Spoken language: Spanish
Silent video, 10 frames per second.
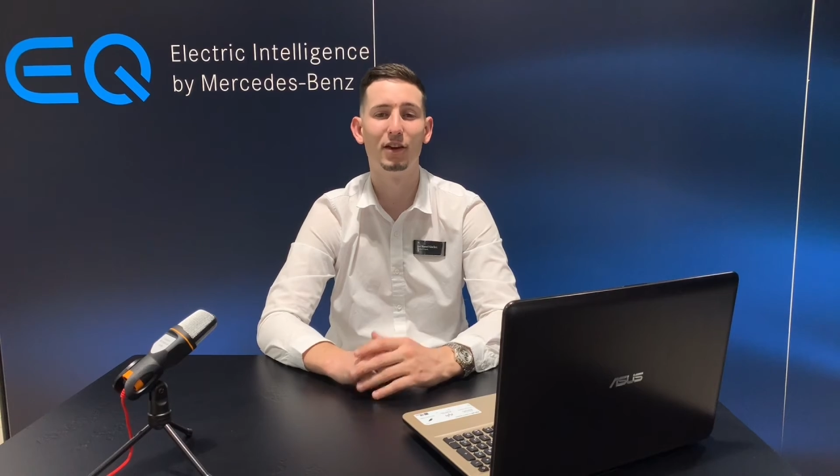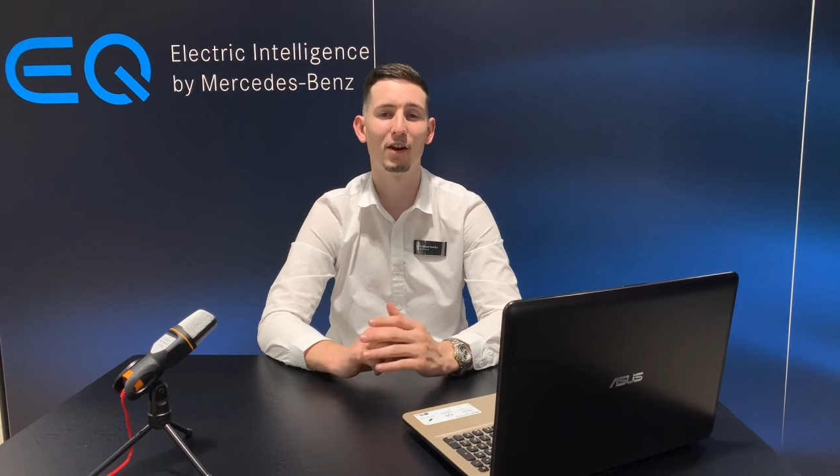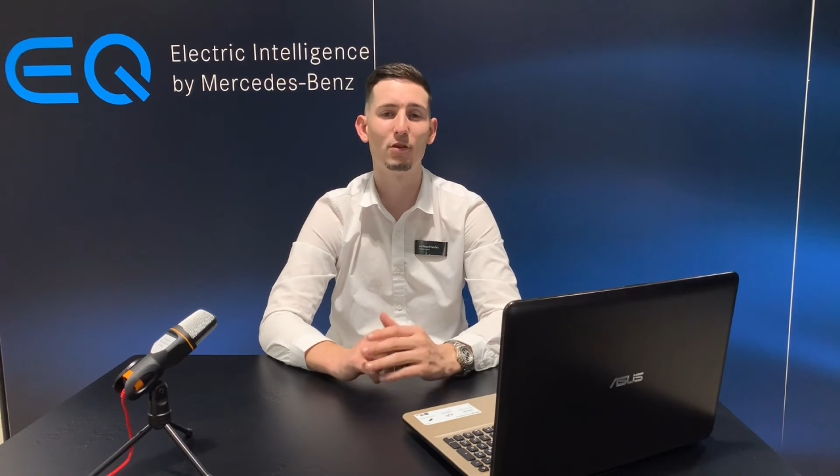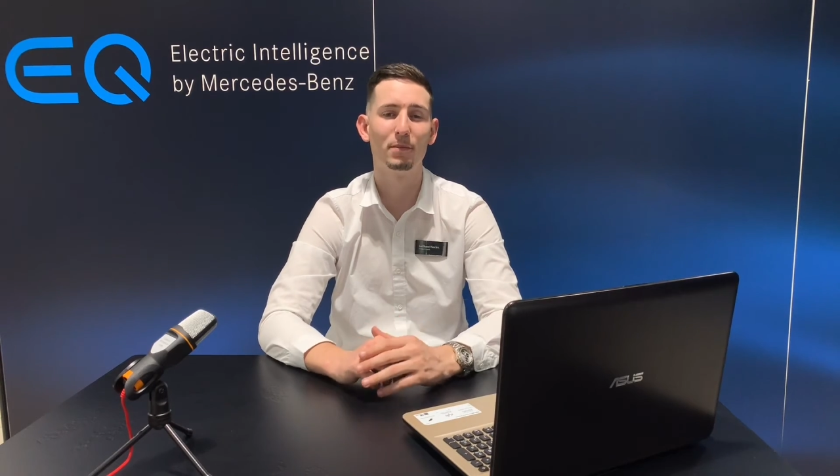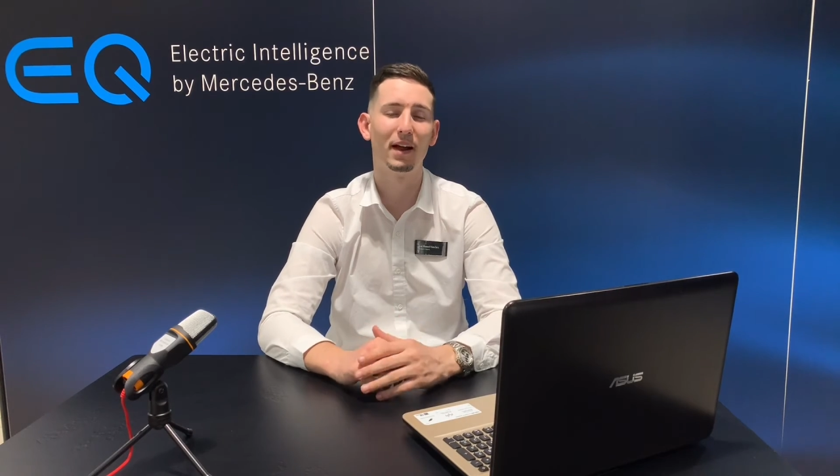en la
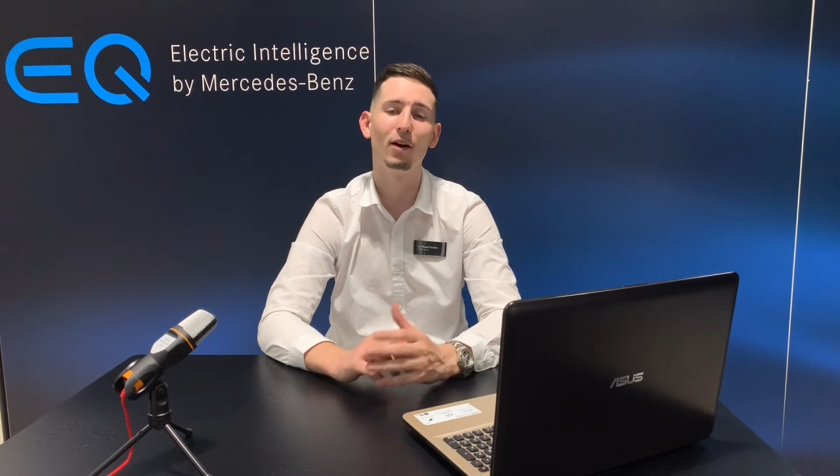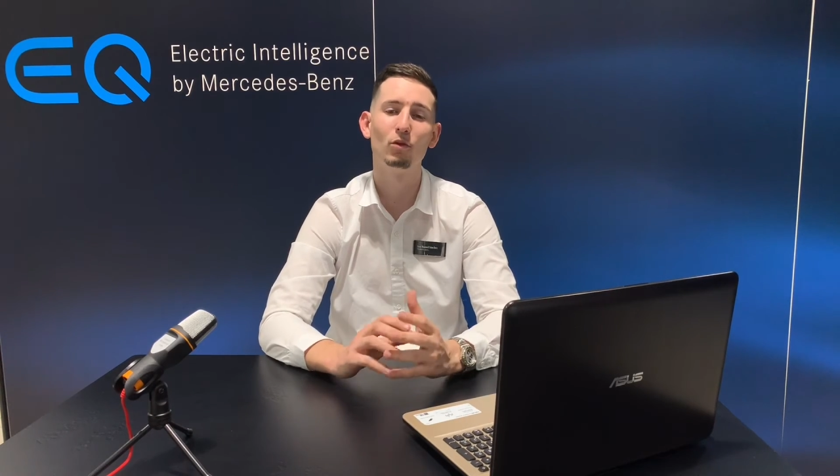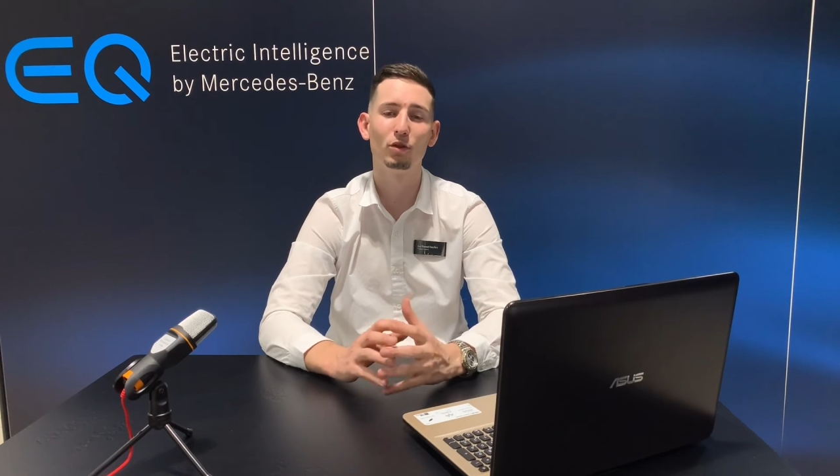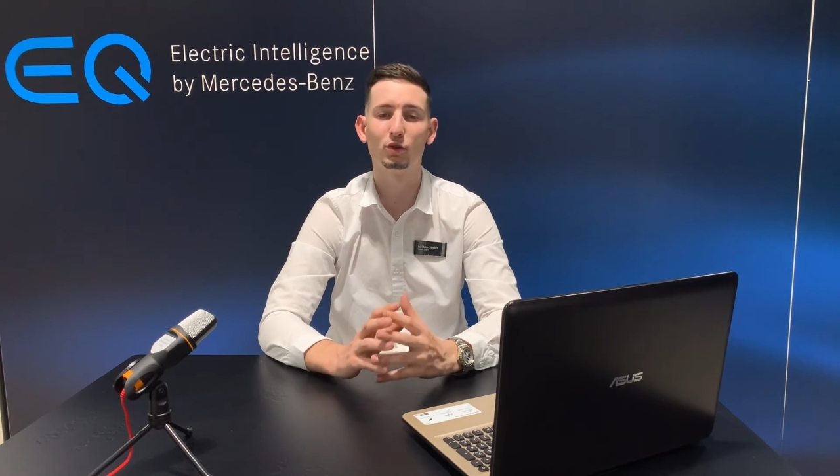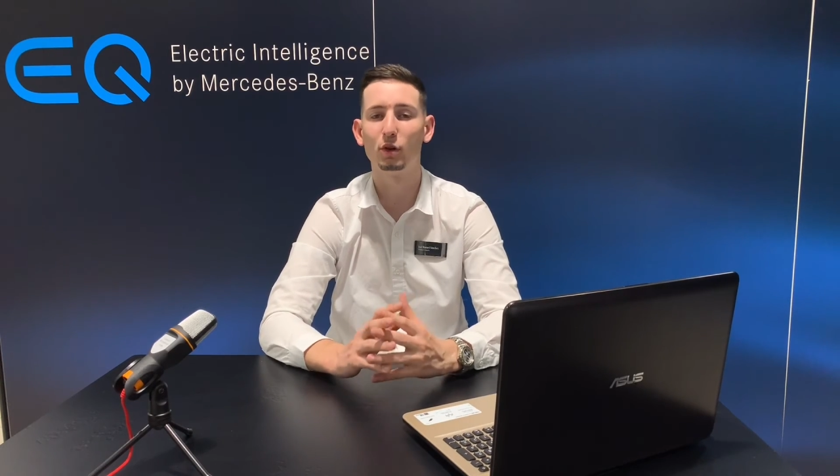compra de alguno
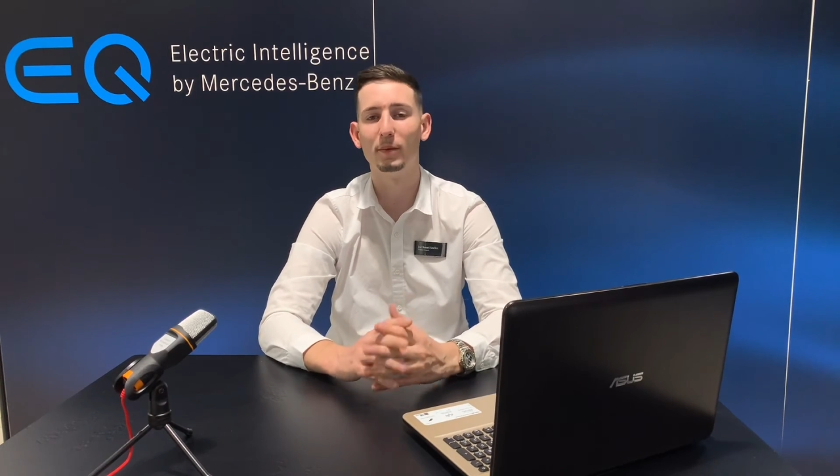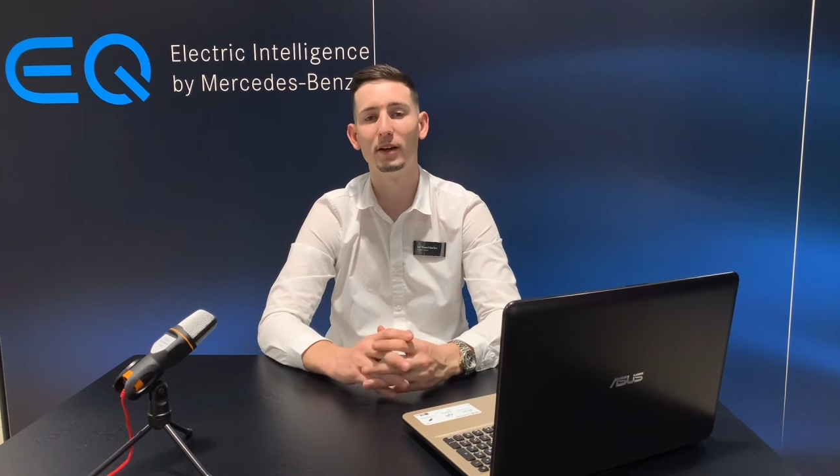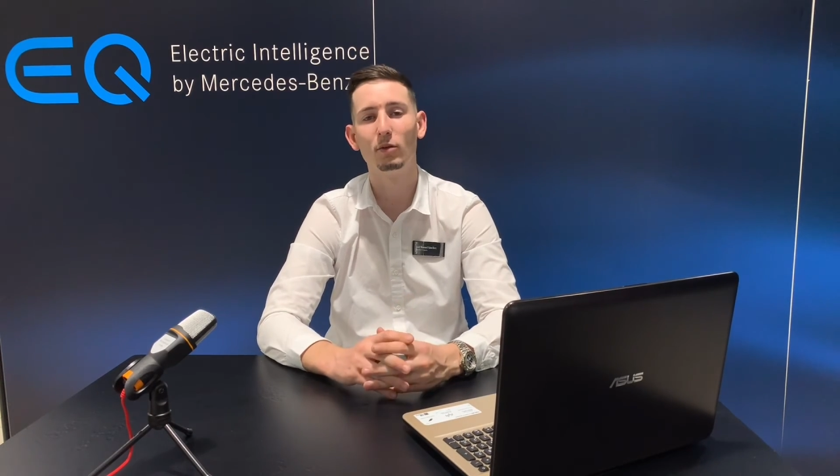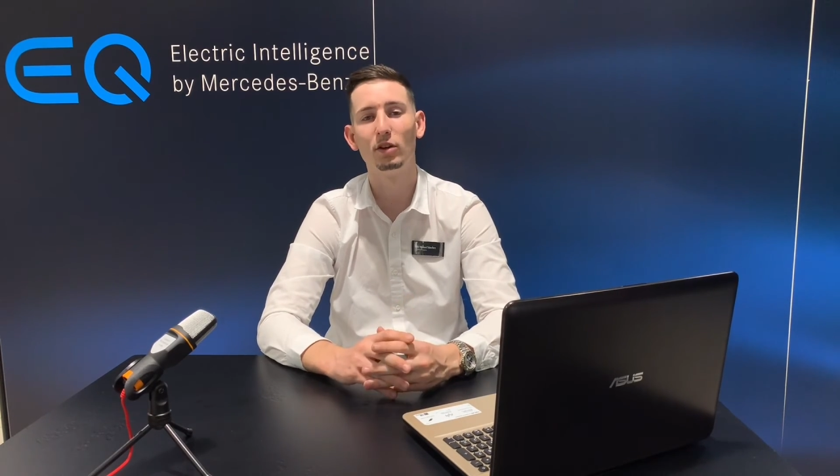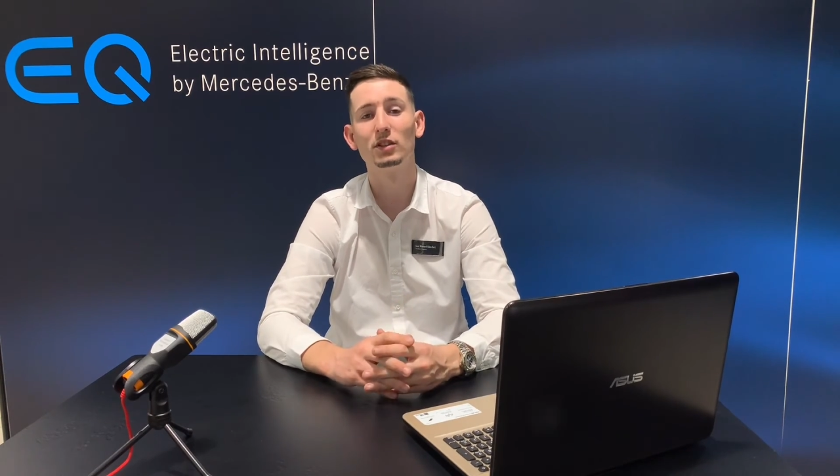de nuestros
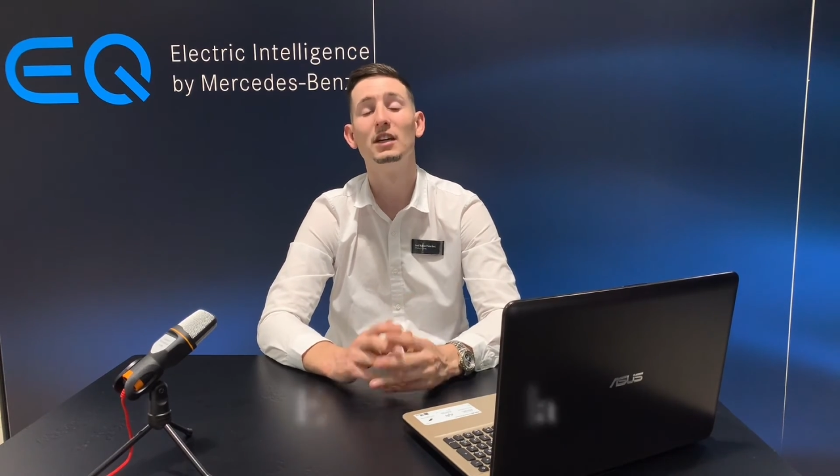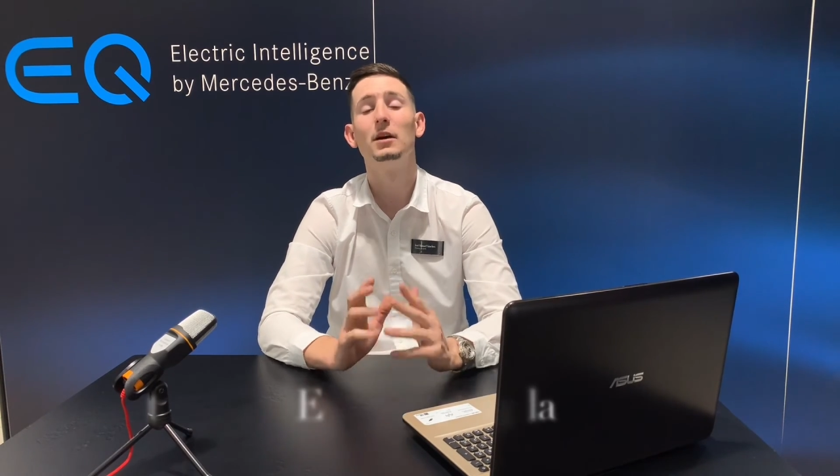vehículos,